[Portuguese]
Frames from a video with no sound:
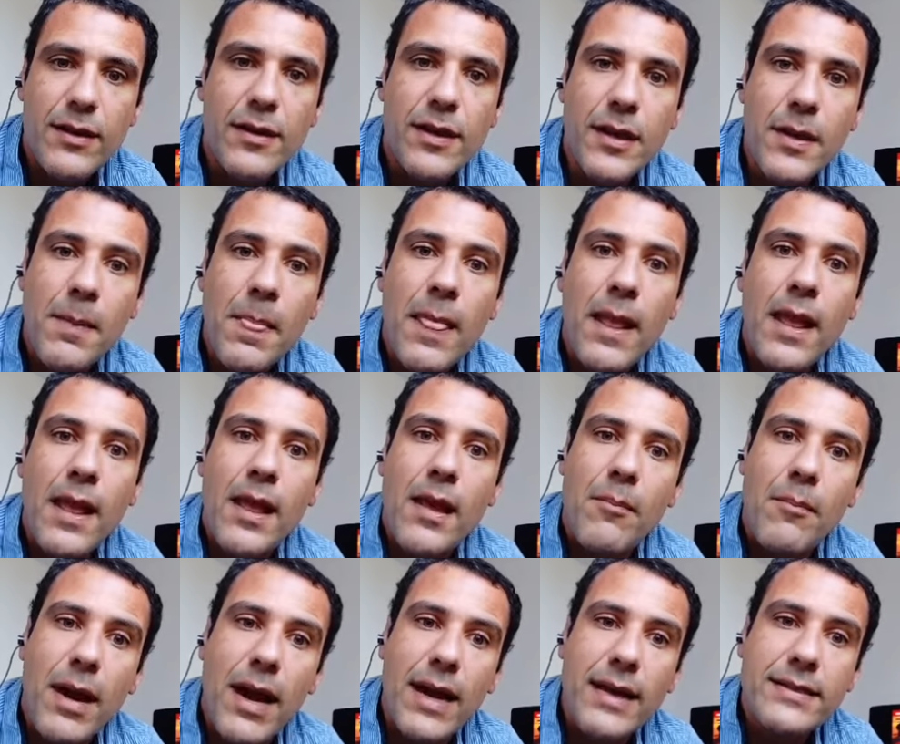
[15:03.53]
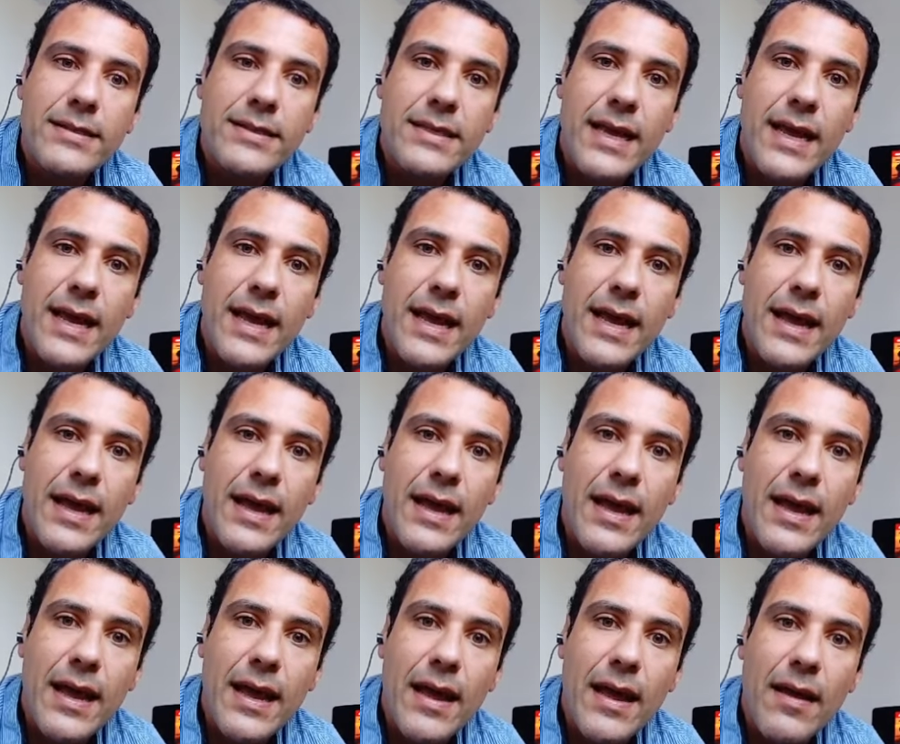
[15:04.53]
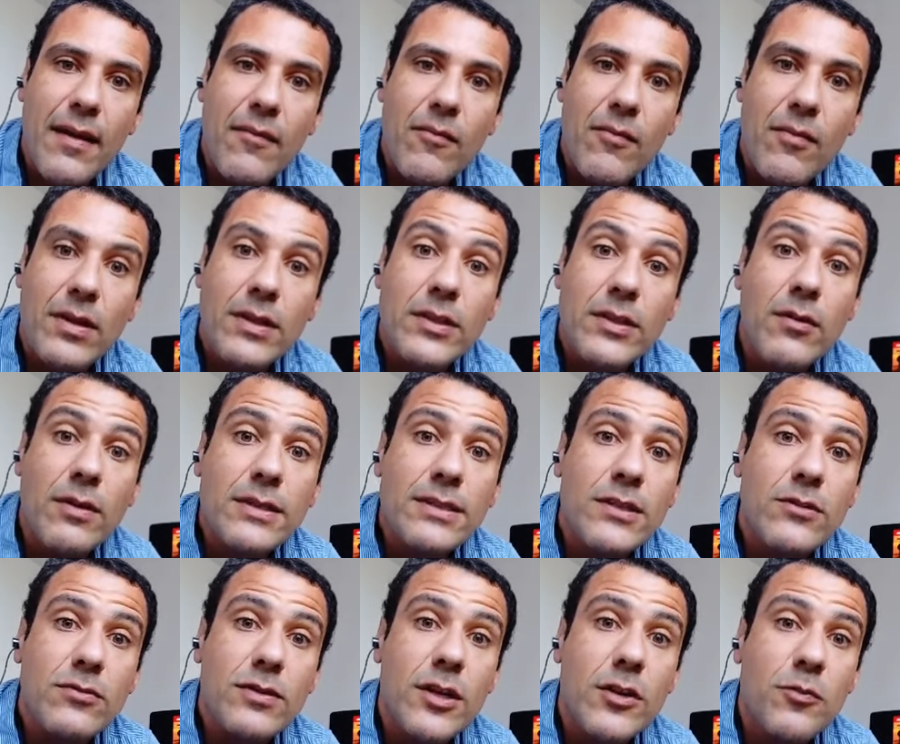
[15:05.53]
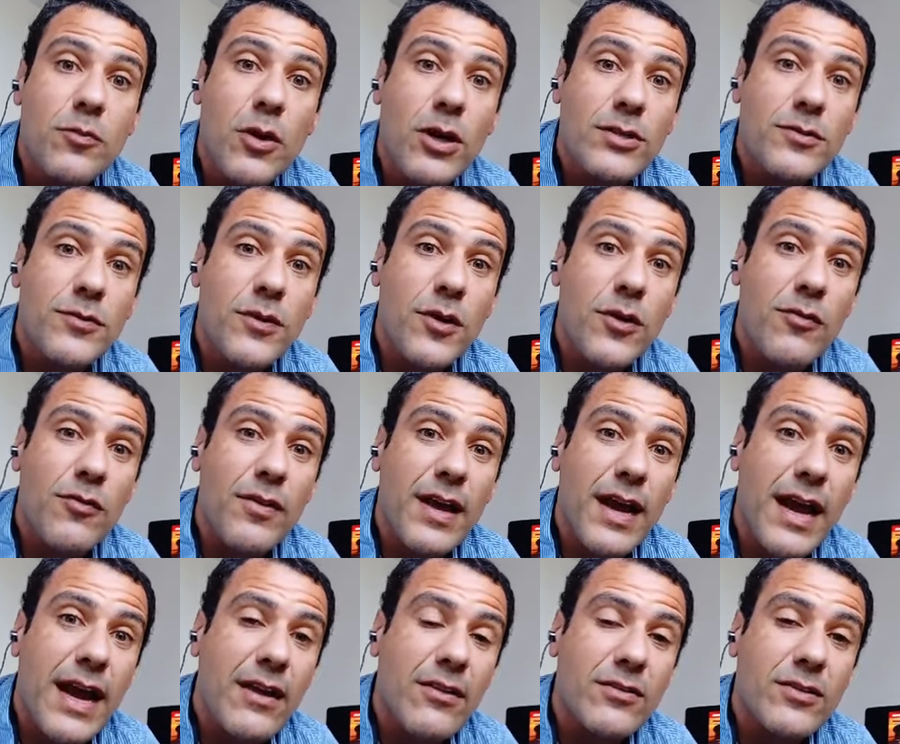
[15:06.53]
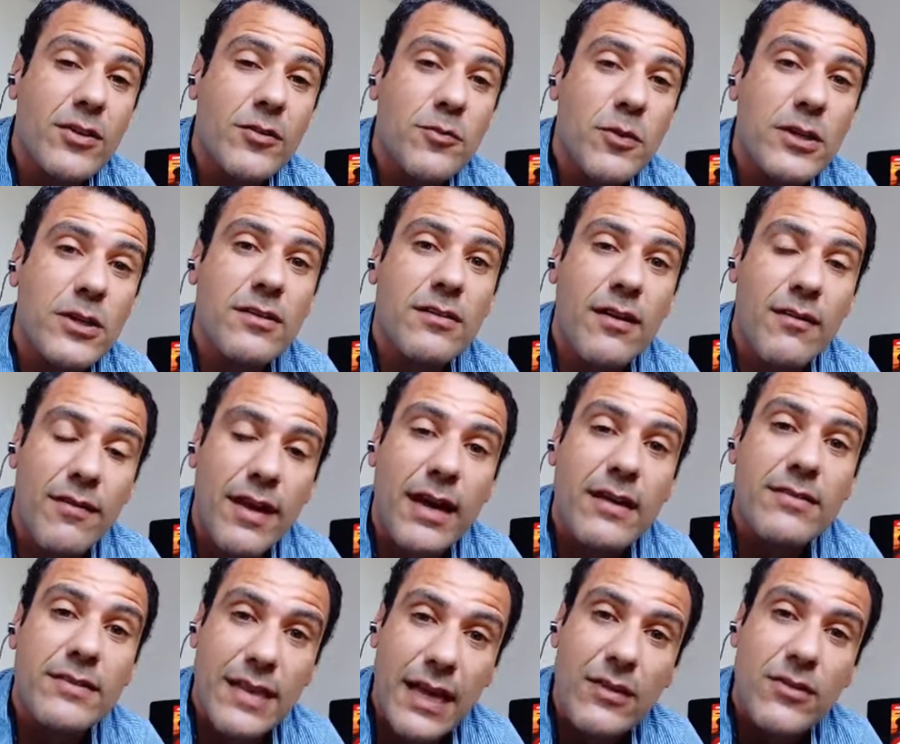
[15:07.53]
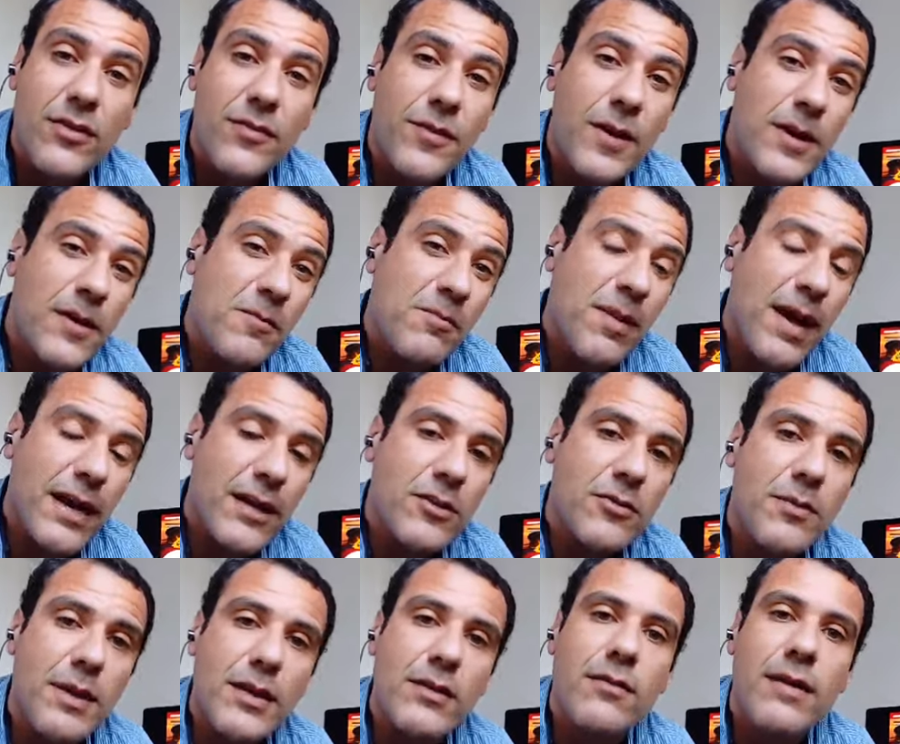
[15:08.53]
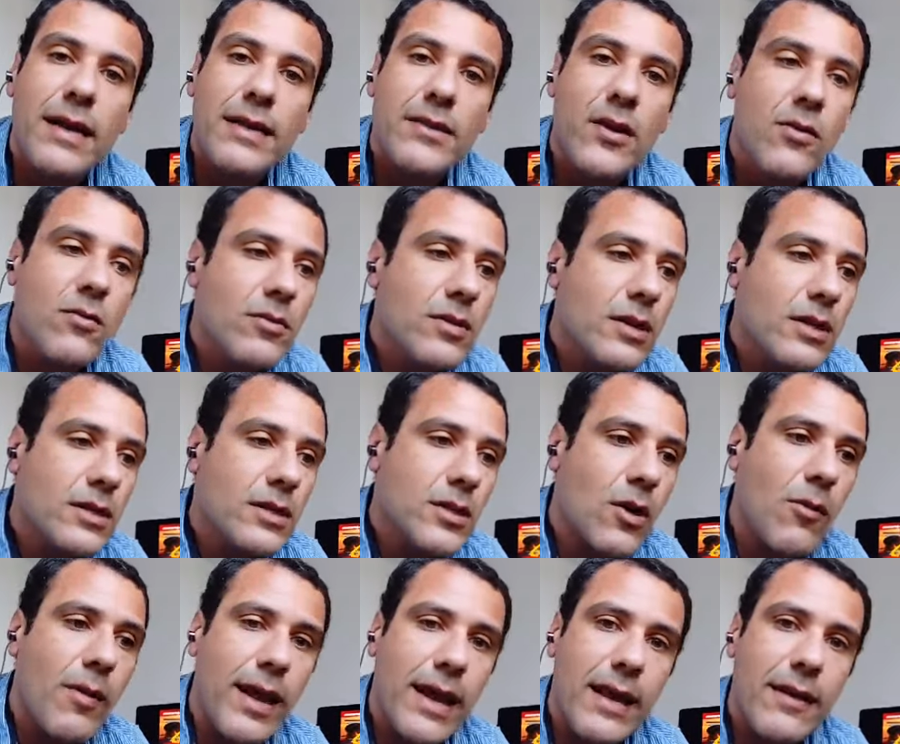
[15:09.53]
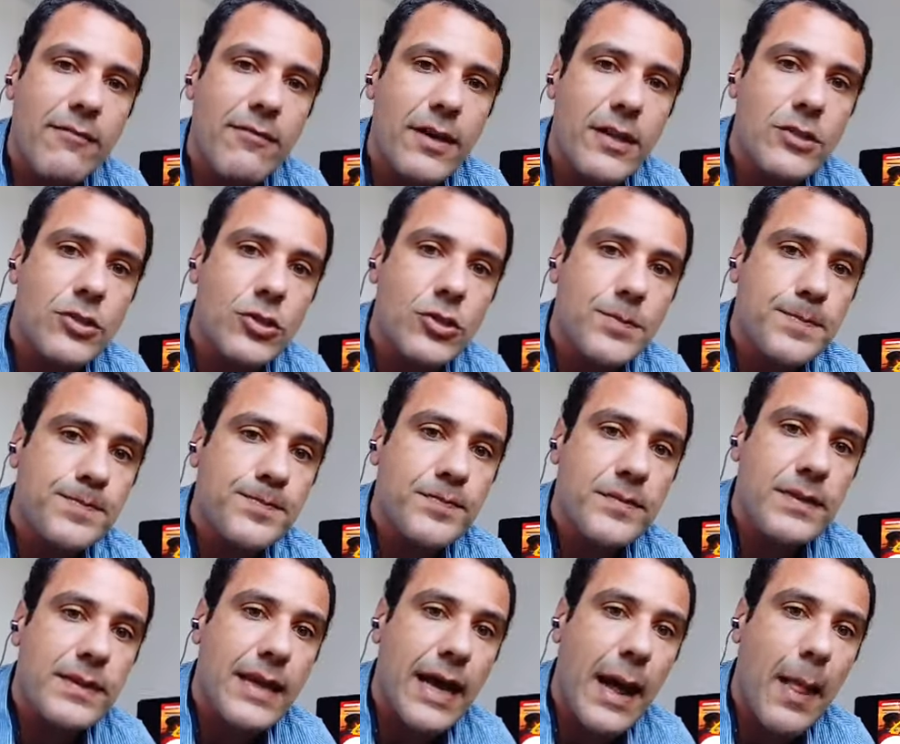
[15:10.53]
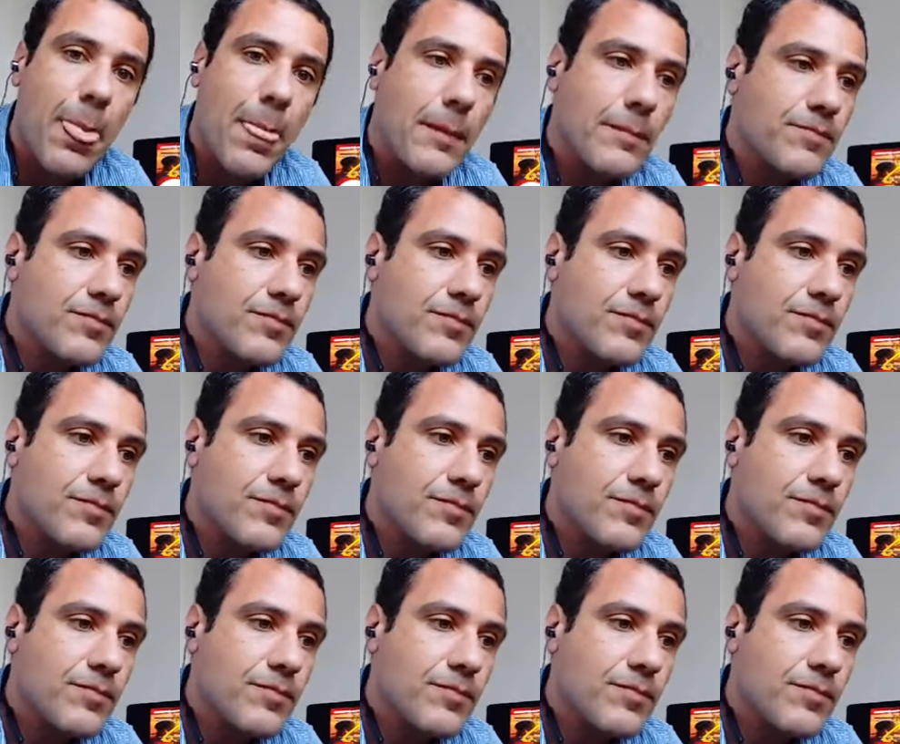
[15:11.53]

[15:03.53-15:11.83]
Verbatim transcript: aqui. Mas, é, então, assim, o transporte ferroviário, o transporte aquaviário está sofrendo impacto, mas não é tão, tão relevante, tá?